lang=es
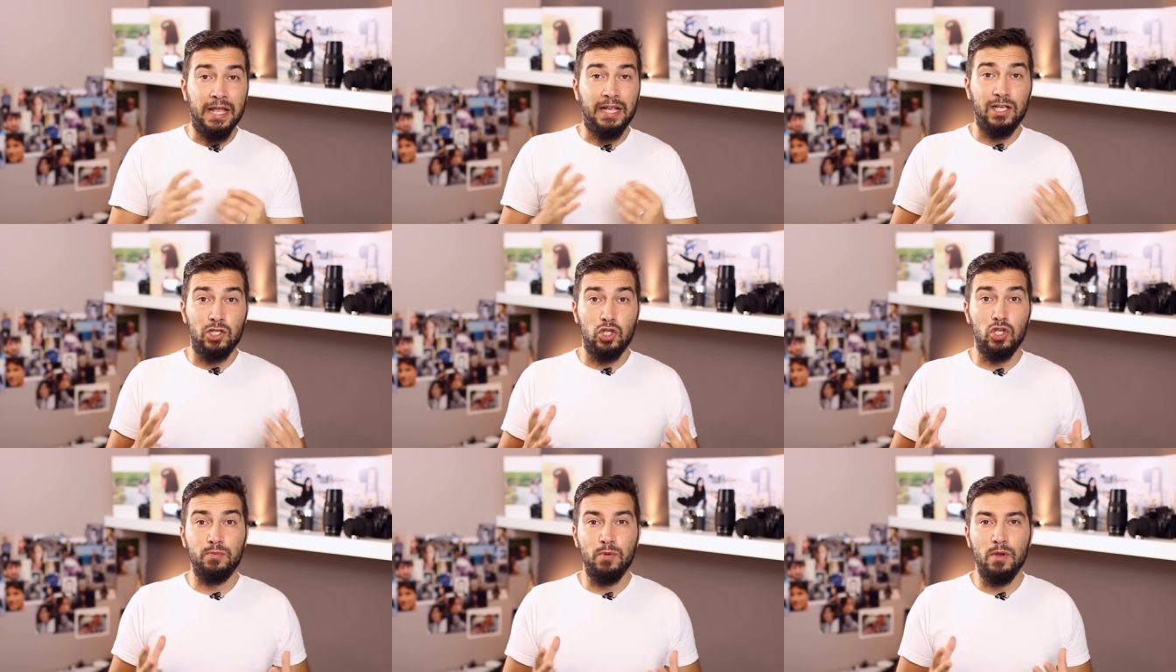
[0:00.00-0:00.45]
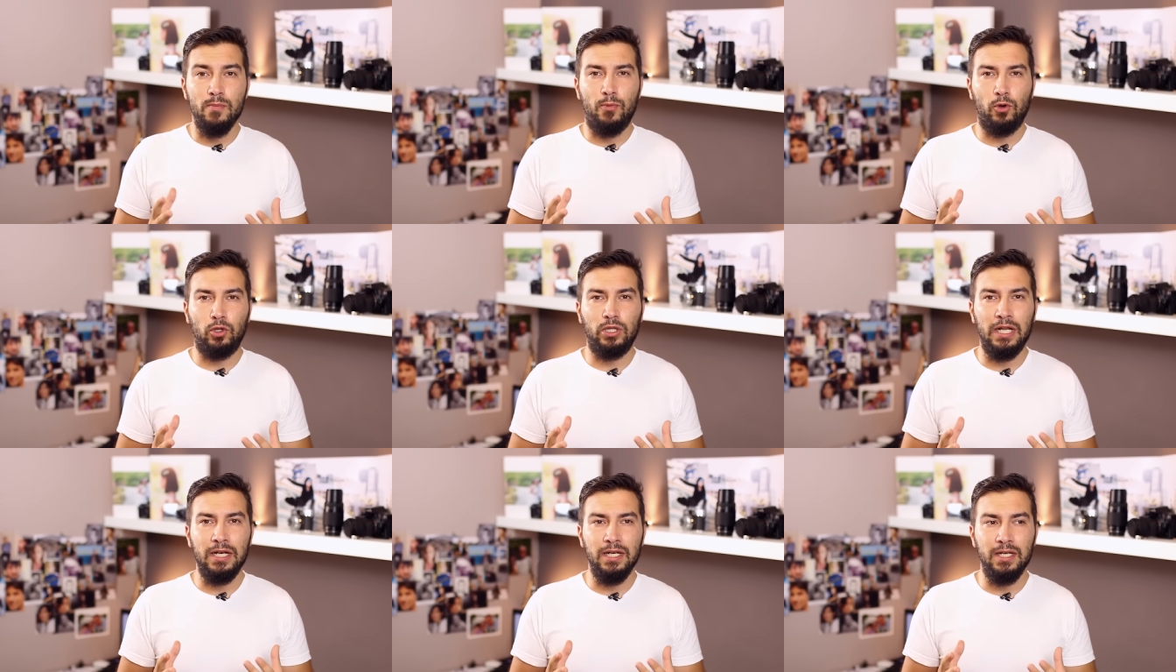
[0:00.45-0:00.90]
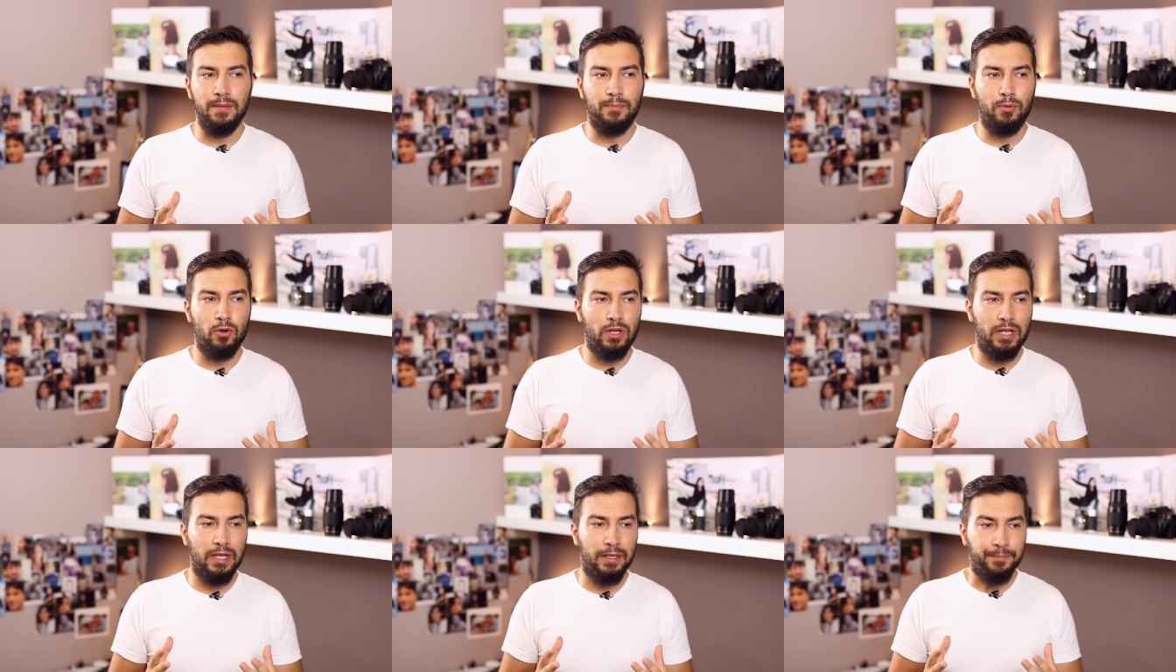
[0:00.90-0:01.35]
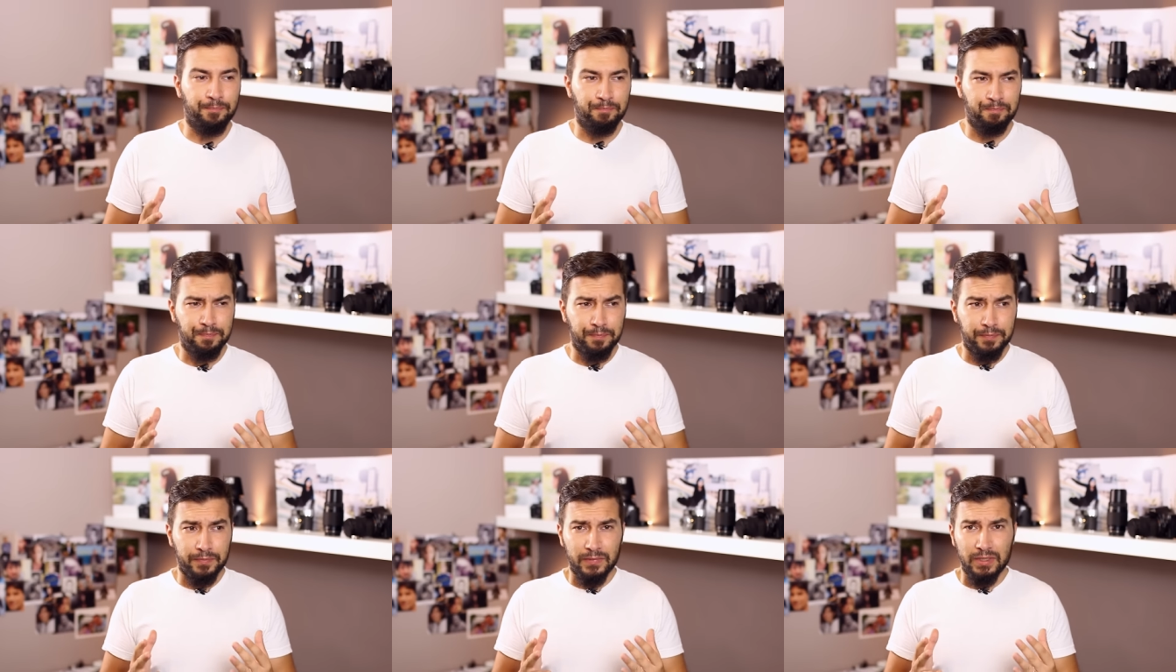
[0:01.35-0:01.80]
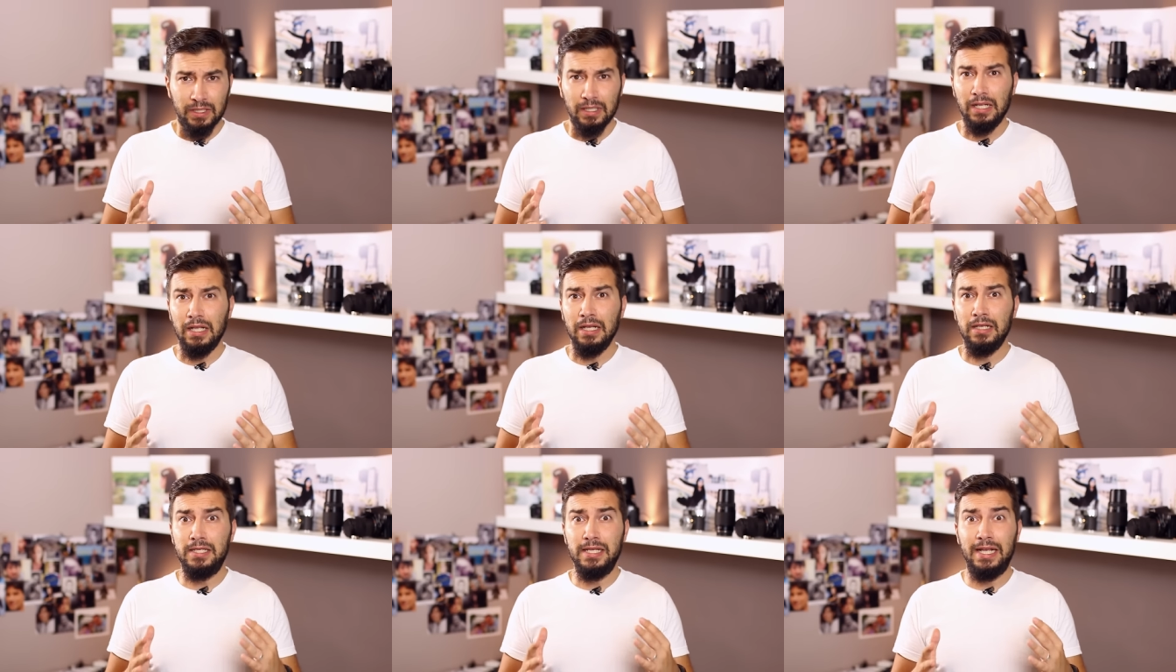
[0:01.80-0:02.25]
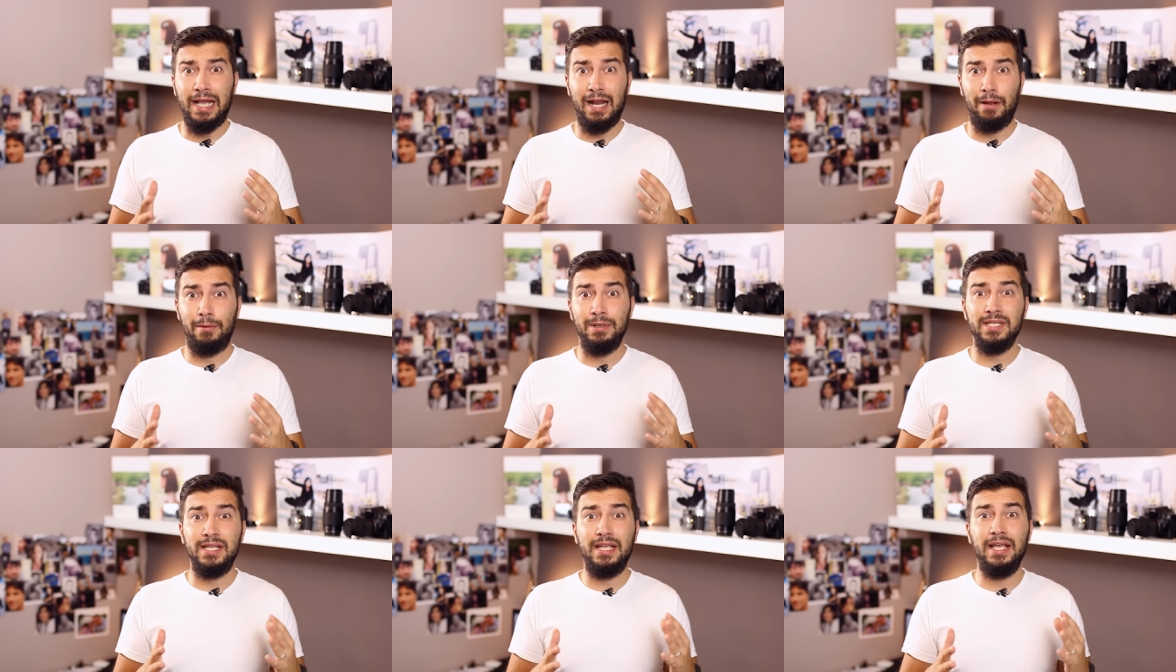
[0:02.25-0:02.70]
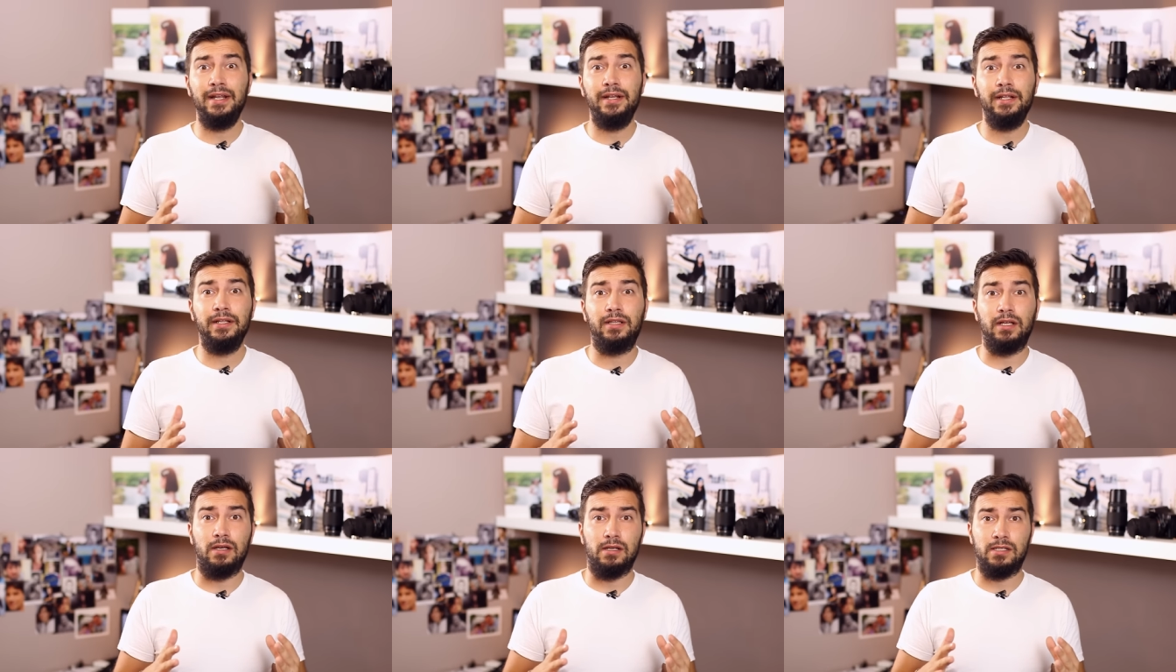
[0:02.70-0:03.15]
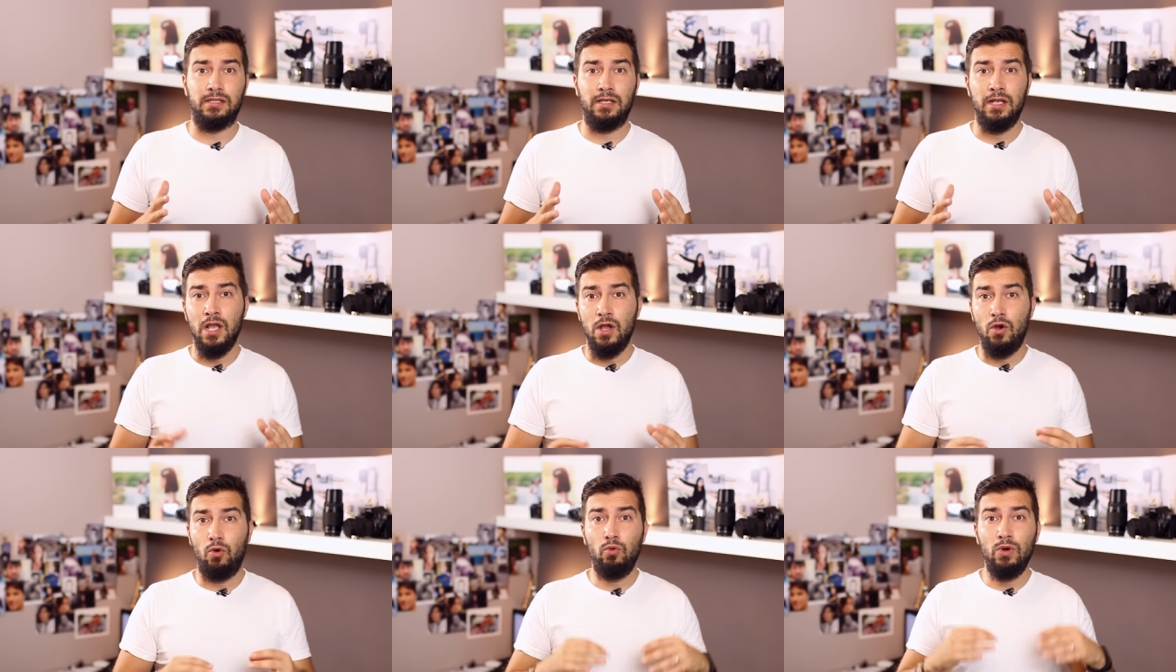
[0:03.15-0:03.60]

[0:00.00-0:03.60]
Y eso es muy importante porque si cada vez que editas